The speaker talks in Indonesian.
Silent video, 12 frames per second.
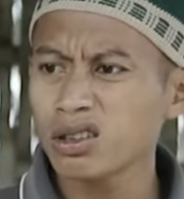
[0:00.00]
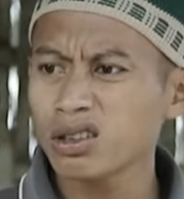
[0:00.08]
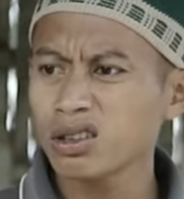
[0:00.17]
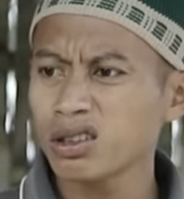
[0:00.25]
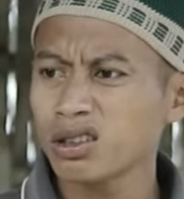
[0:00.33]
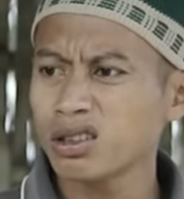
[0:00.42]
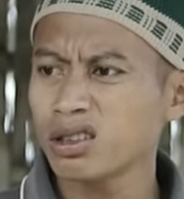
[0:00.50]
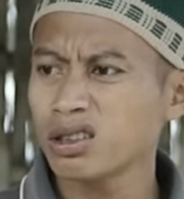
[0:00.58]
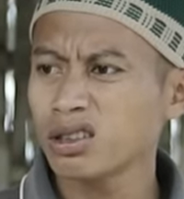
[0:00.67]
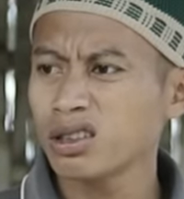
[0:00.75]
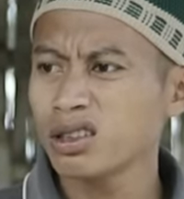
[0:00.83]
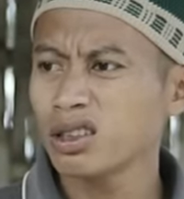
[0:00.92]
terus endi tayang
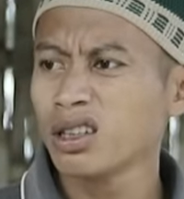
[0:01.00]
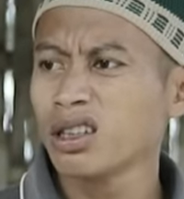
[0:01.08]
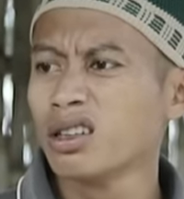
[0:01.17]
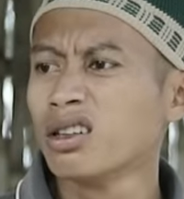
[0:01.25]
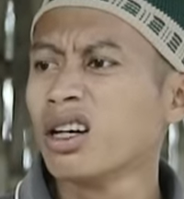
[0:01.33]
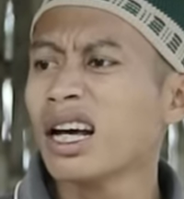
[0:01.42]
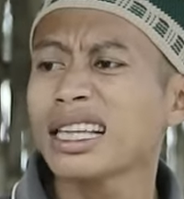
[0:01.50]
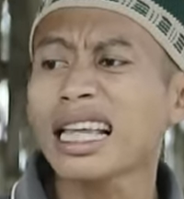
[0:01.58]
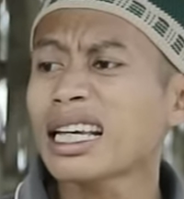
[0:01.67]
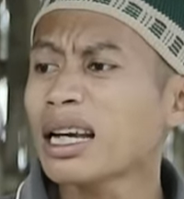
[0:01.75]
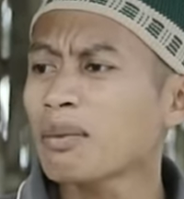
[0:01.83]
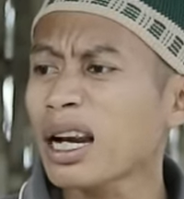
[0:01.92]
kae?
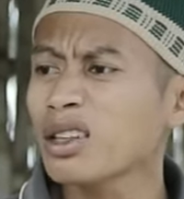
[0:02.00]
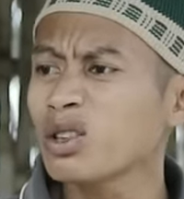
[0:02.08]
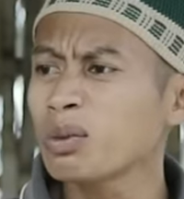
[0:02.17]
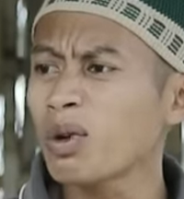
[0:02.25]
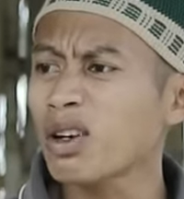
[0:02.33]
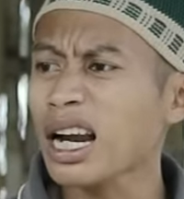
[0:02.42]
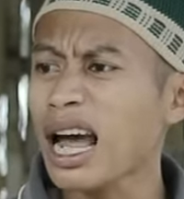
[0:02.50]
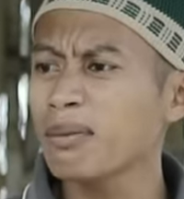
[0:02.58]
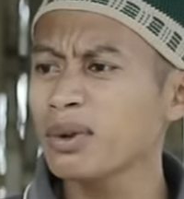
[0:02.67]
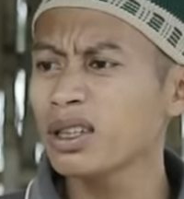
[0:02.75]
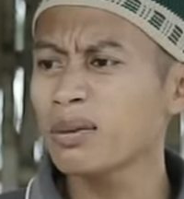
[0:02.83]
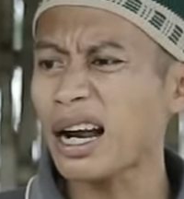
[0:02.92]
Tayang Pak jumuk
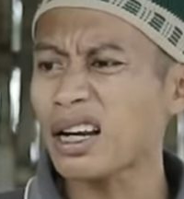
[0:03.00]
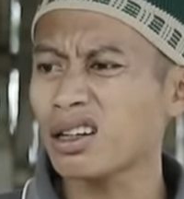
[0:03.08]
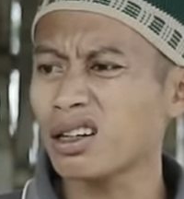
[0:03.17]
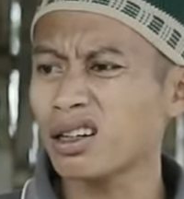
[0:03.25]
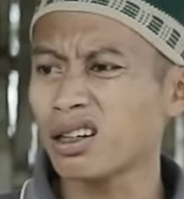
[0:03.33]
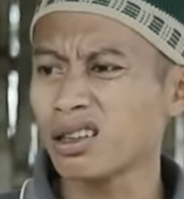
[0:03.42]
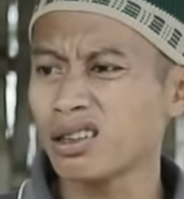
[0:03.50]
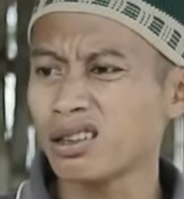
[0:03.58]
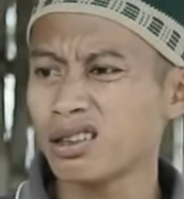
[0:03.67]
kelambi tuh Pak lo.